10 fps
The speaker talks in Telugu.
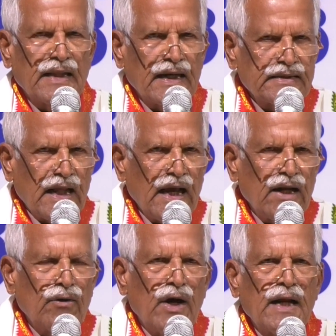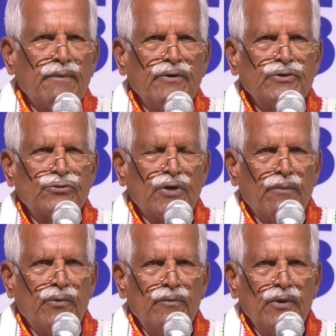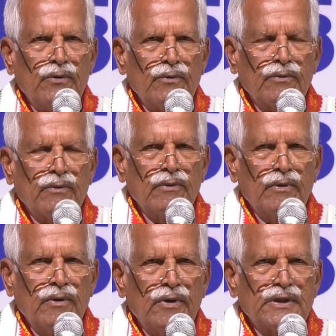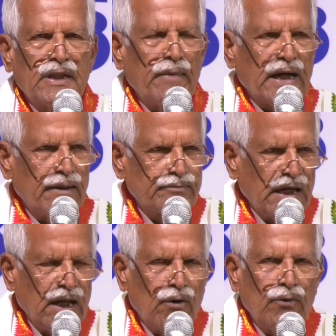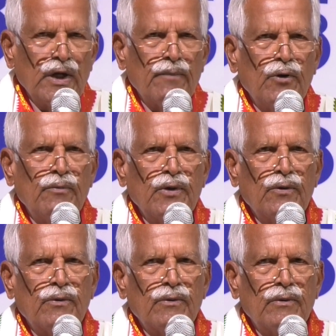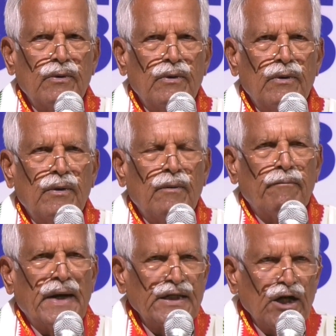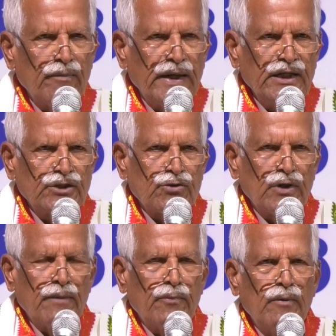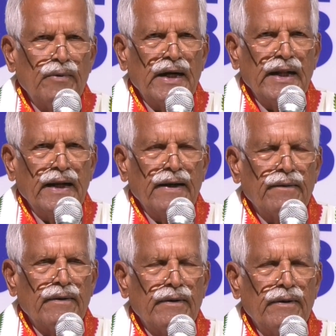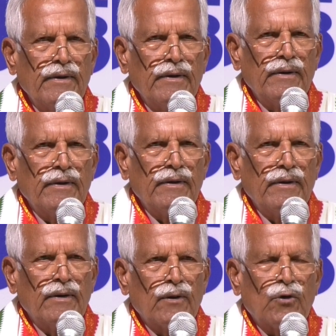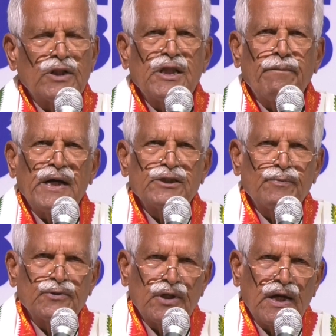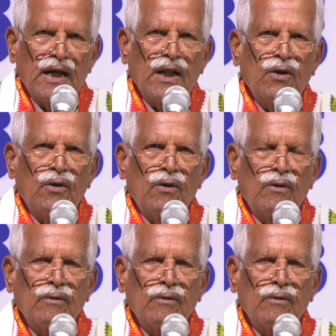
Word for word: తరతరాలుగా అనుభవిస్తున్న భూములు తమ కబ్జాలో ఉన్న భూములు పంటలు పండించుకున్న భూములని కొత్త పాస్ పుస్తకాలలో